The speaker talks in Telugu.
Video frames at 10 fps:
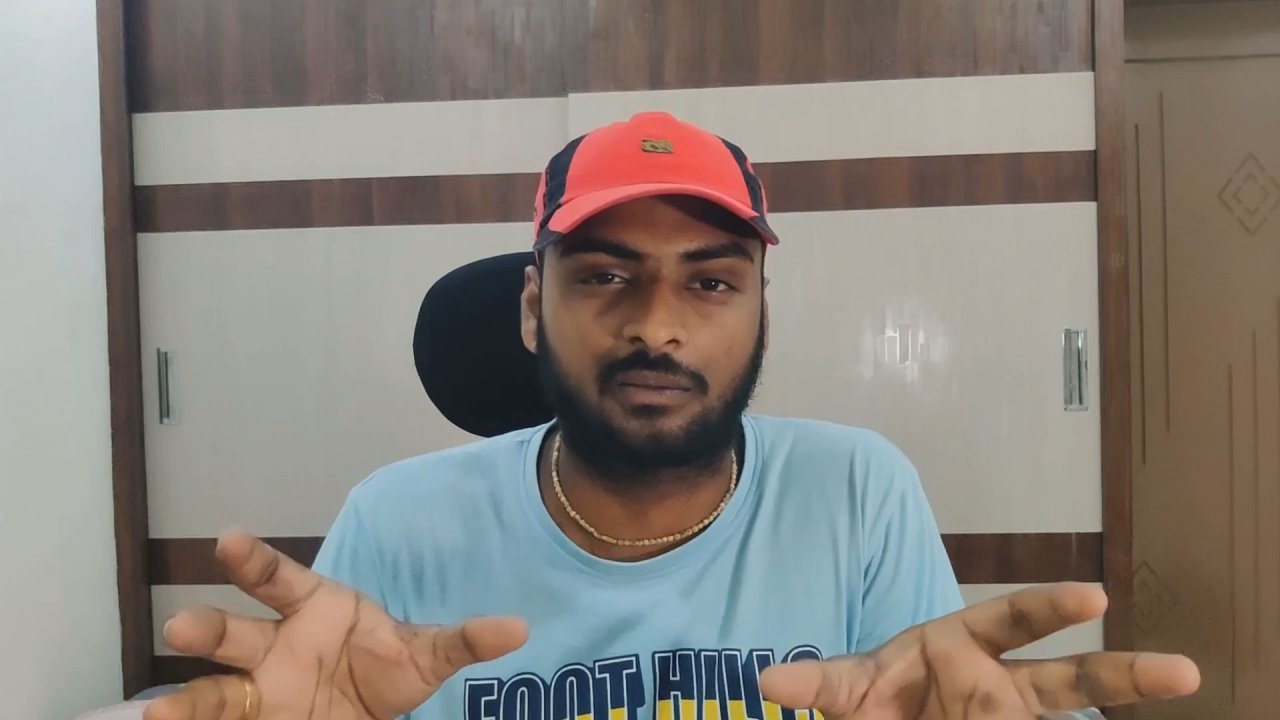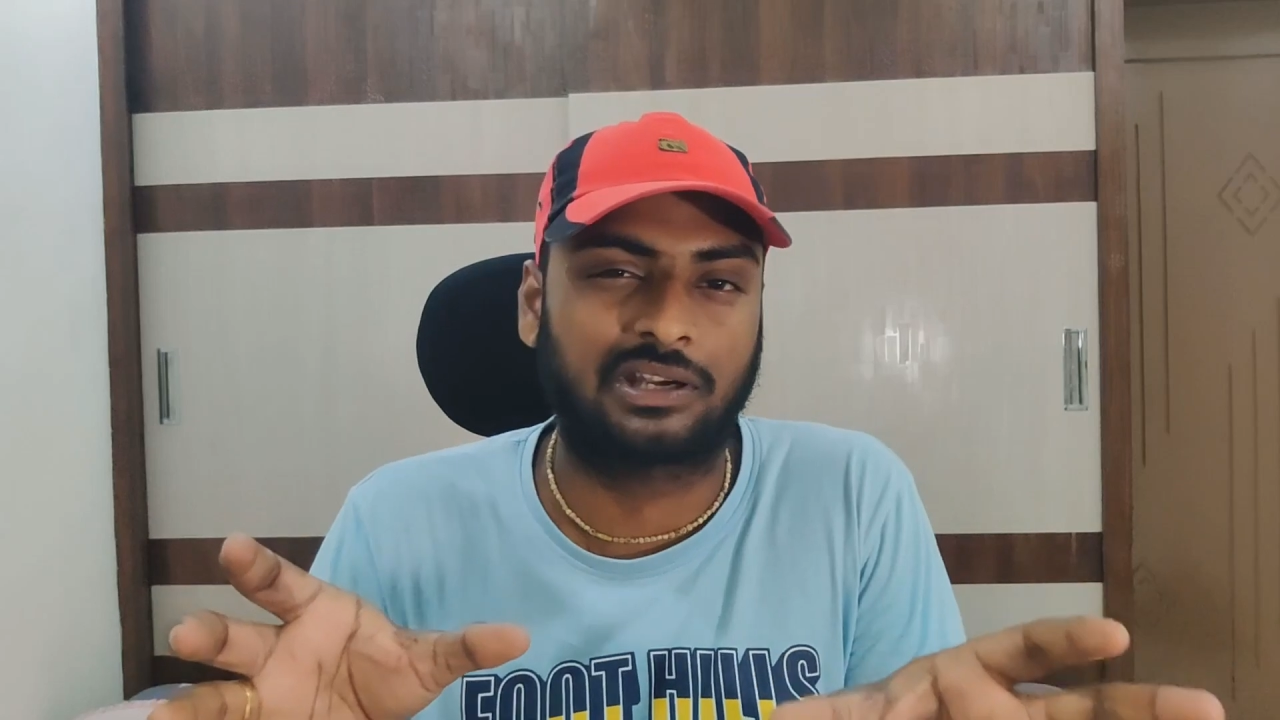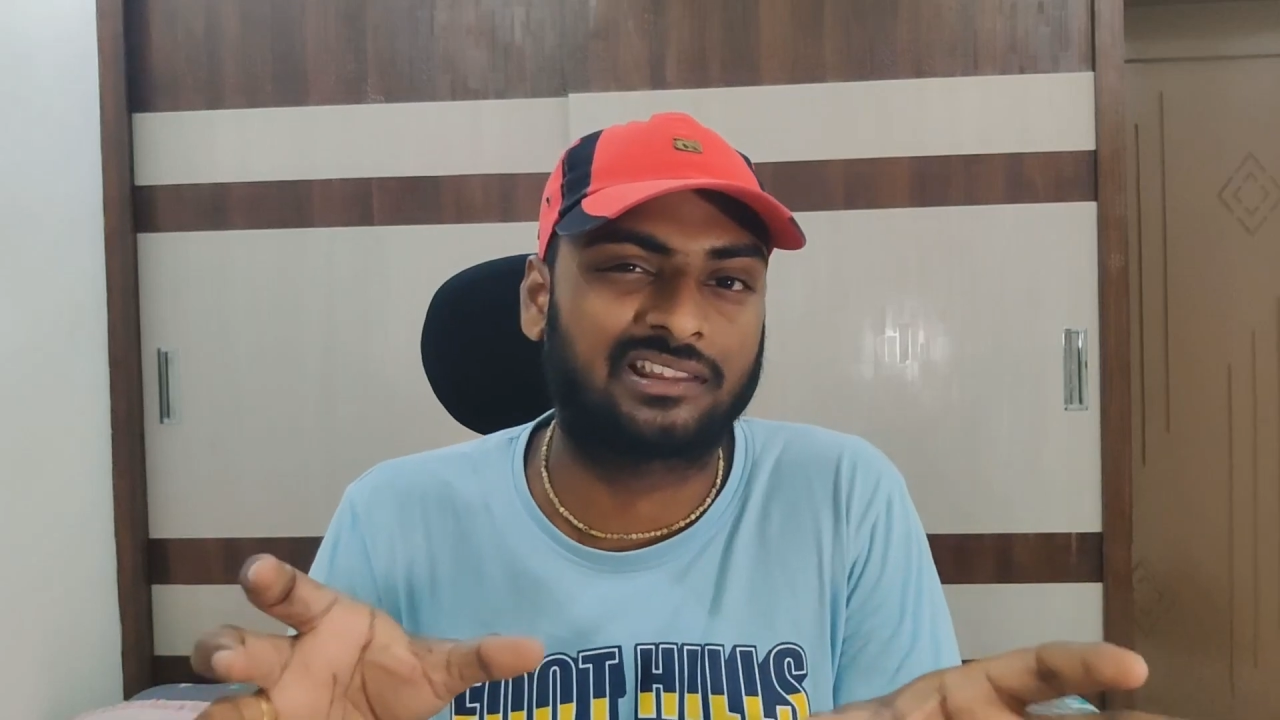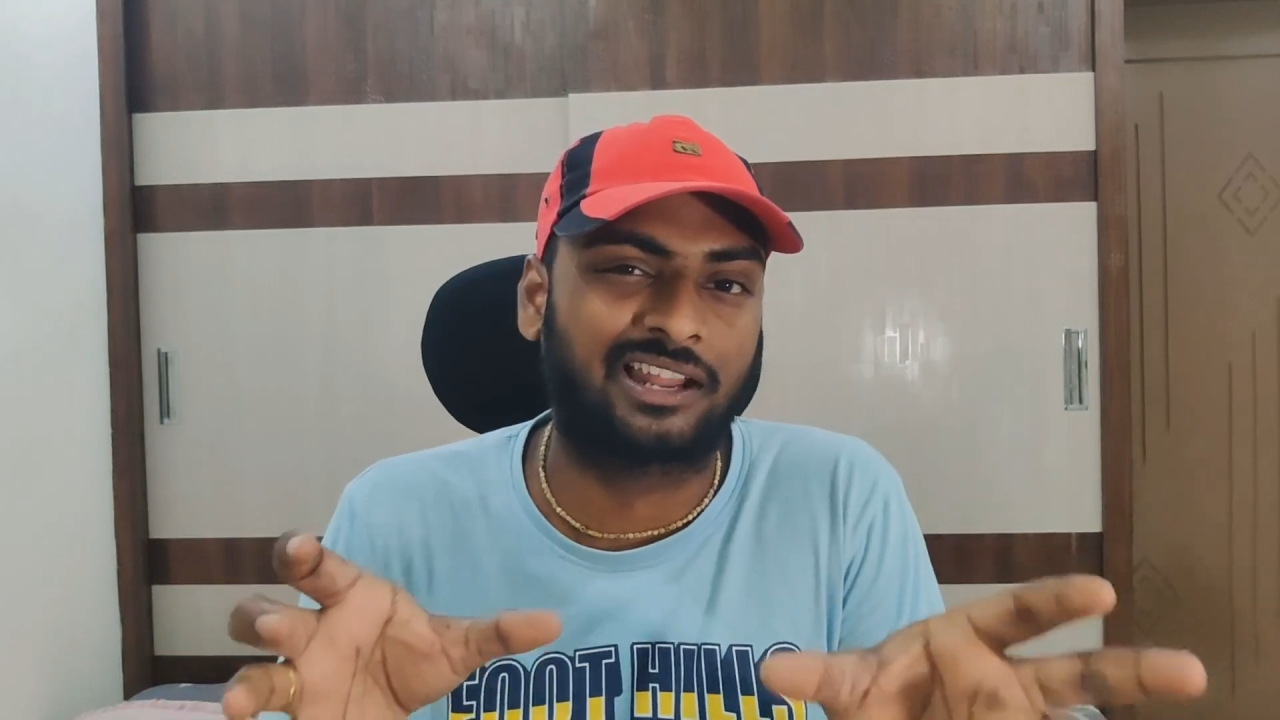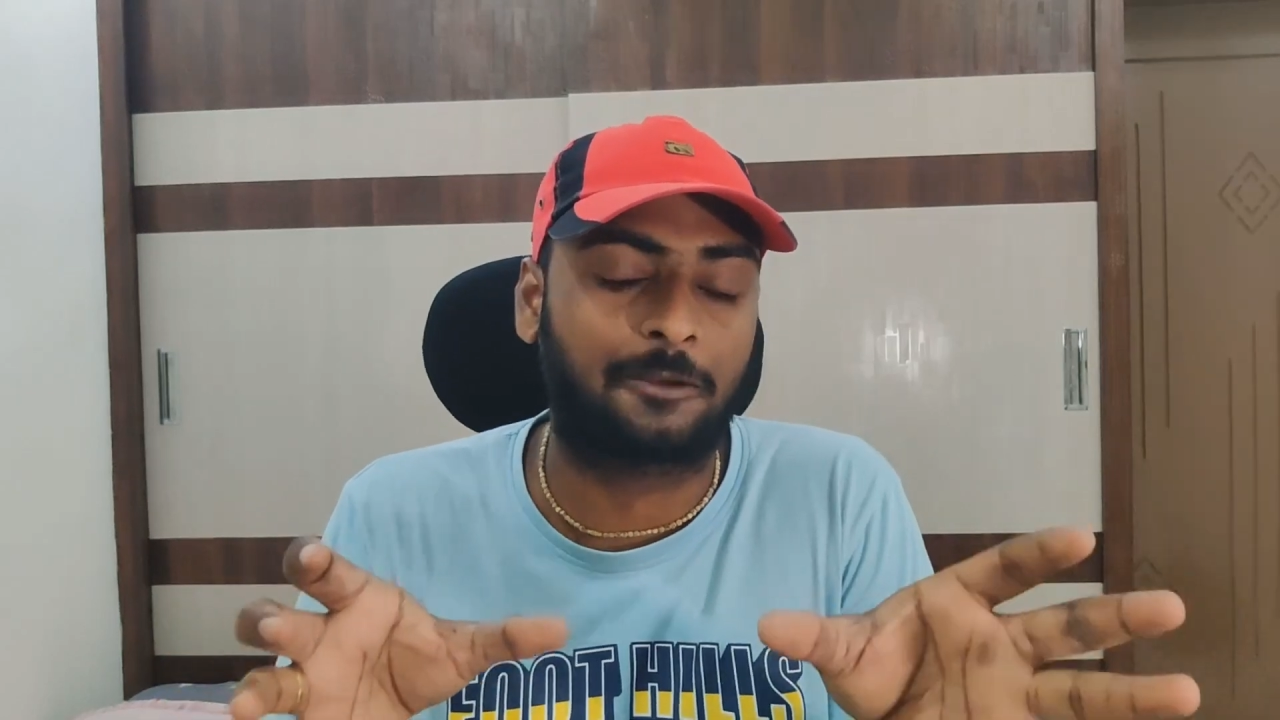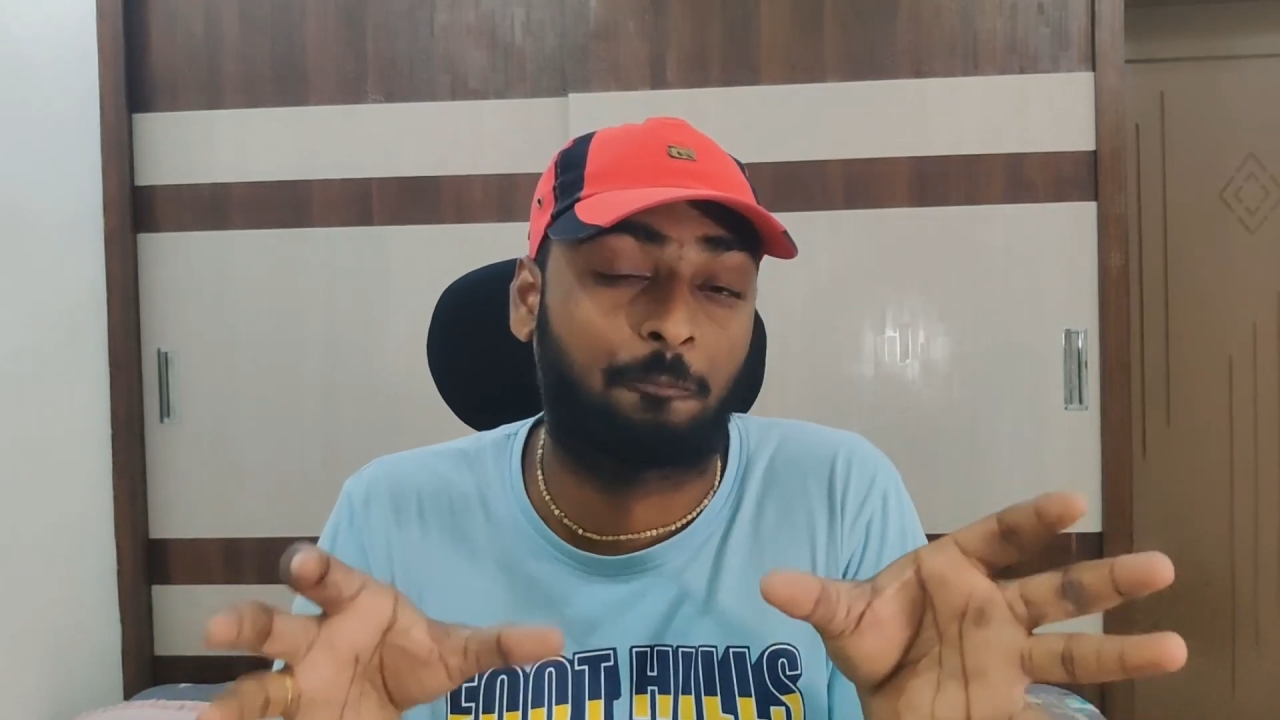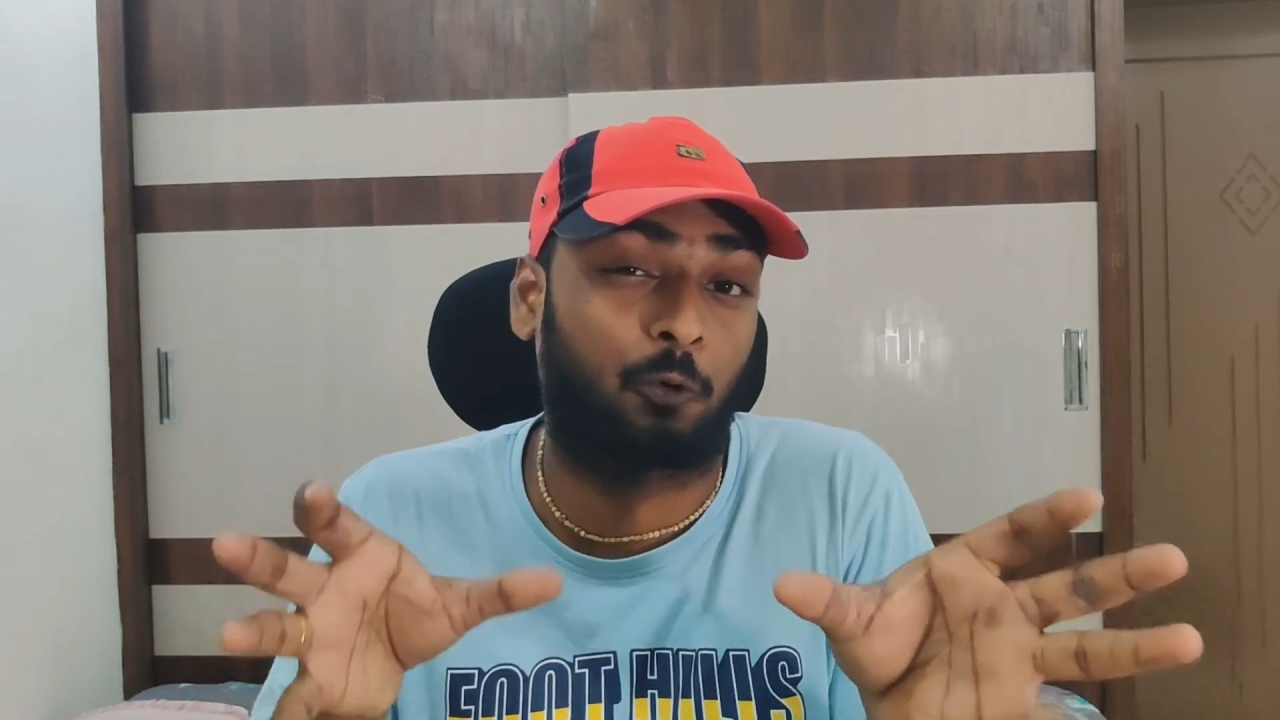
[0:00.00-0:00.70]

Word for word: అనమాట ఇది లైక్